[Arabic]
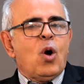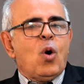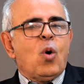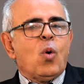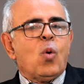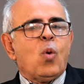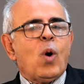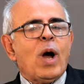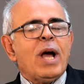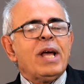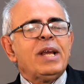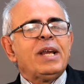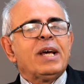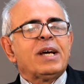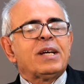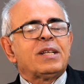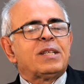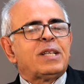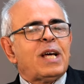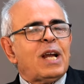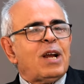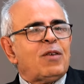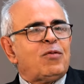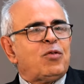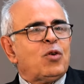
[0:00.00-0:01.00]
وإن
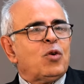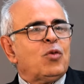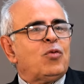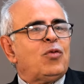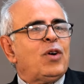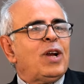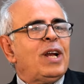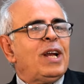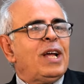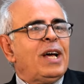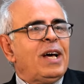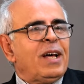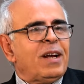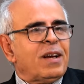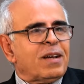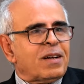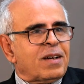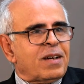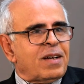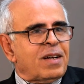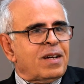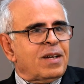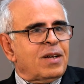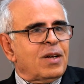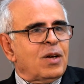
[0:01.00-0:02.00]
اختلفوا في العرق
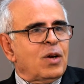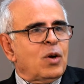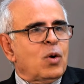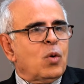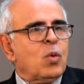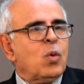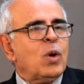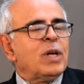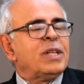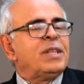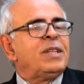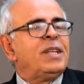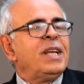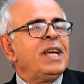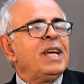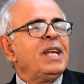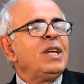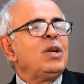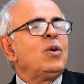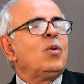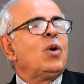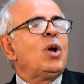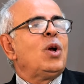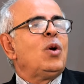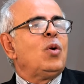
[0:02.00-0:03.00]

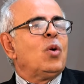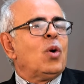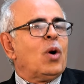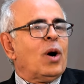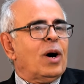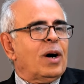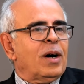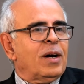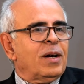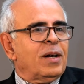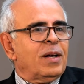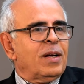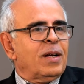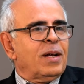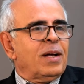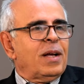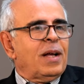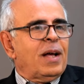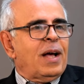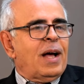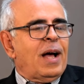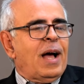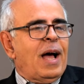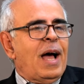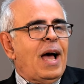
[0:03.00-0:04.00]
والدين واللغة
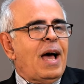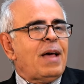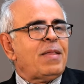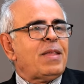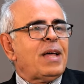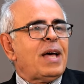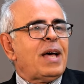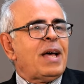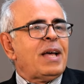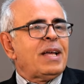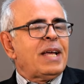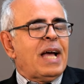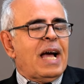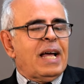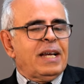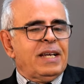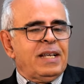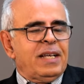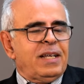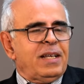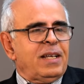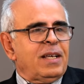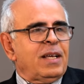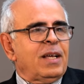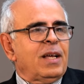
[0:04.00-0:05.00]
آه. هذا
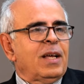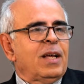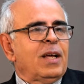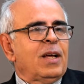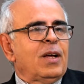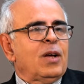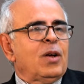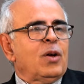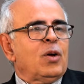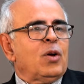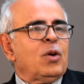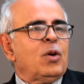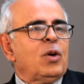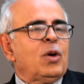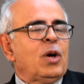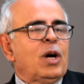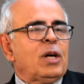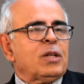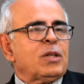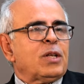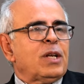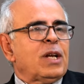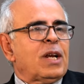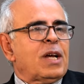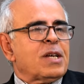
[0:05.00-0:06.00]
يعني
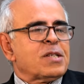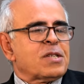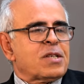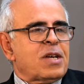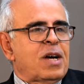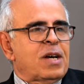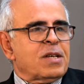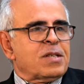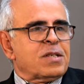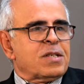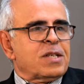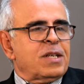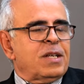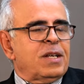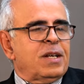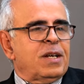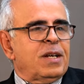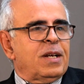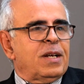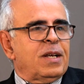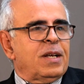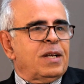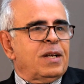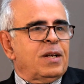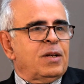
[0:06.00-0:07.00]
يعطي الخصائص
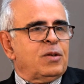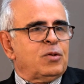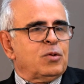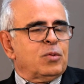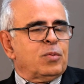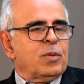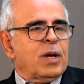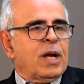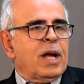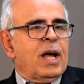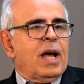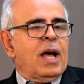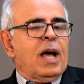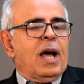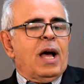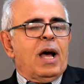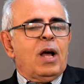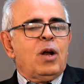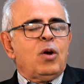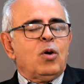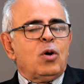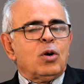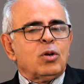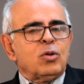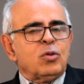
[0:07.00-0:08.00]
آه.
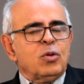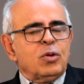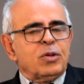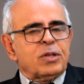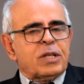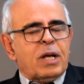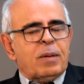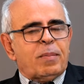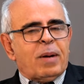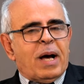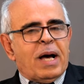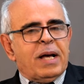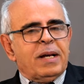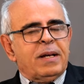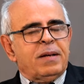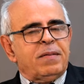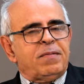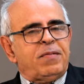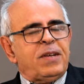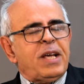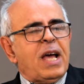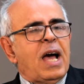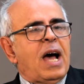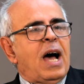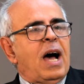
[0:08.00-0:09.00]
الأردن طبعا
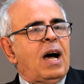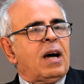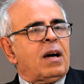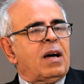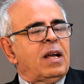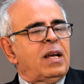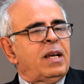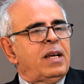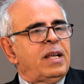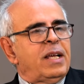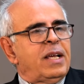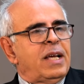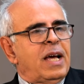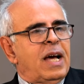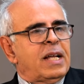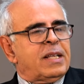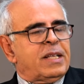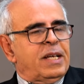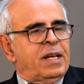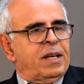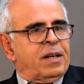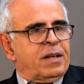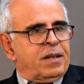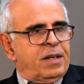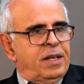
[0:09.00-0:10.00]
فيها أقليات
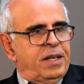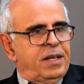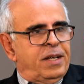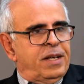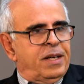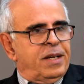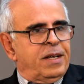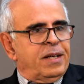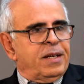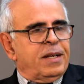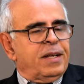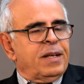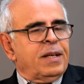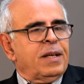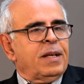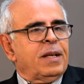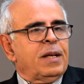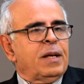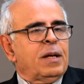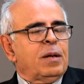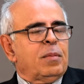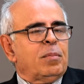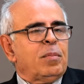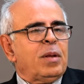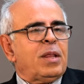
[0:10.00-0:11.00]
عرقية
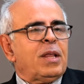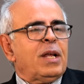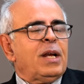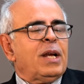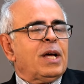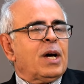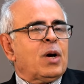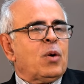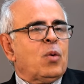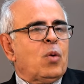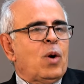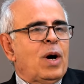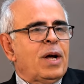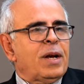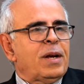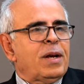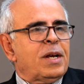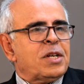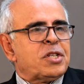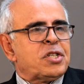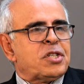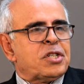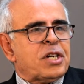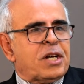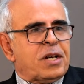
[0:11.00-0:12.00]
مثل إخواننا
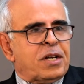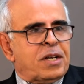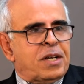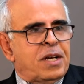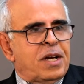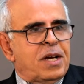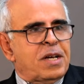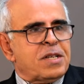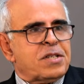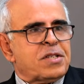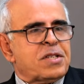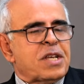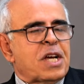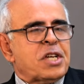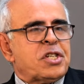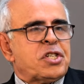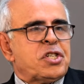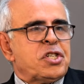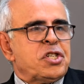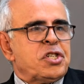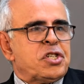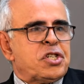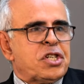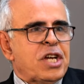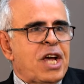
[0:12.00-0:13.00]
الشركس
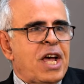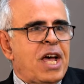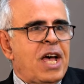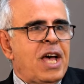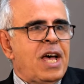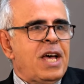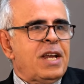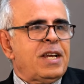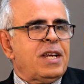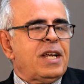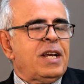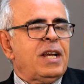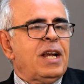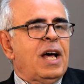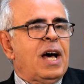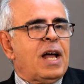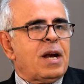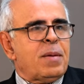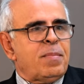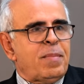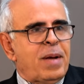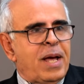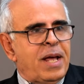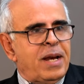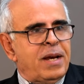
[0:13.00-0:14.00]
الشيشان
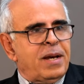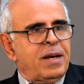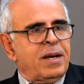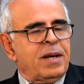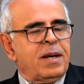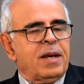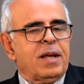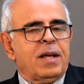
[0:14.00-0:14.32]
الأرمن